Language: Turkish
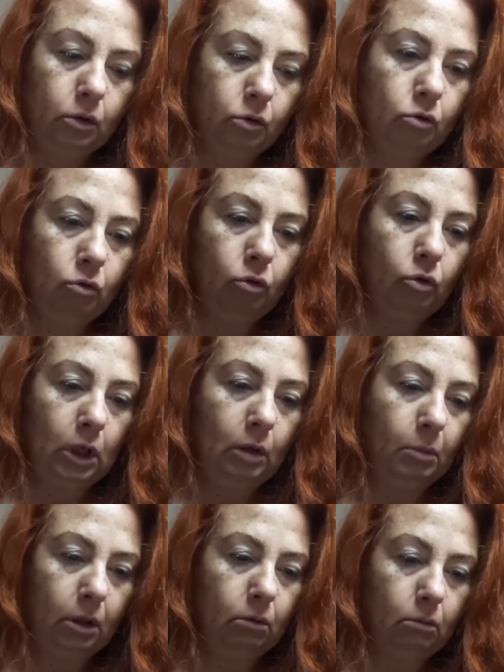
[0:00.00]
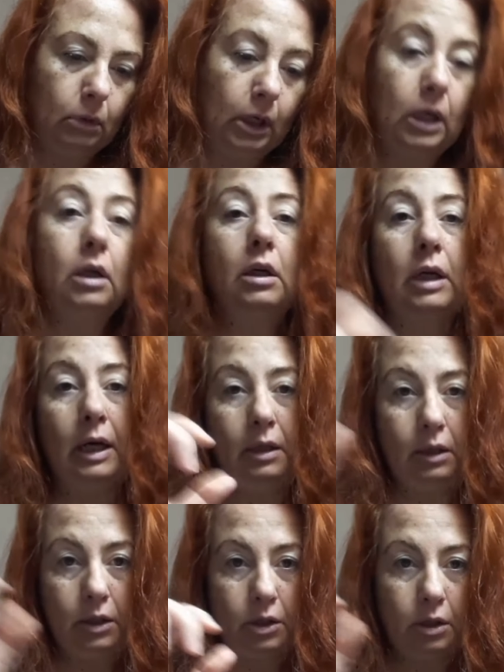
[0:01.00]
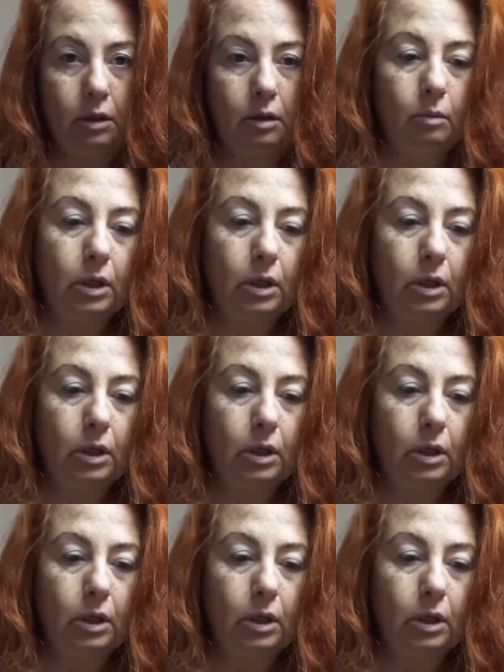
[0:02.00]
Çünkü hemen eğer ki kendi içinde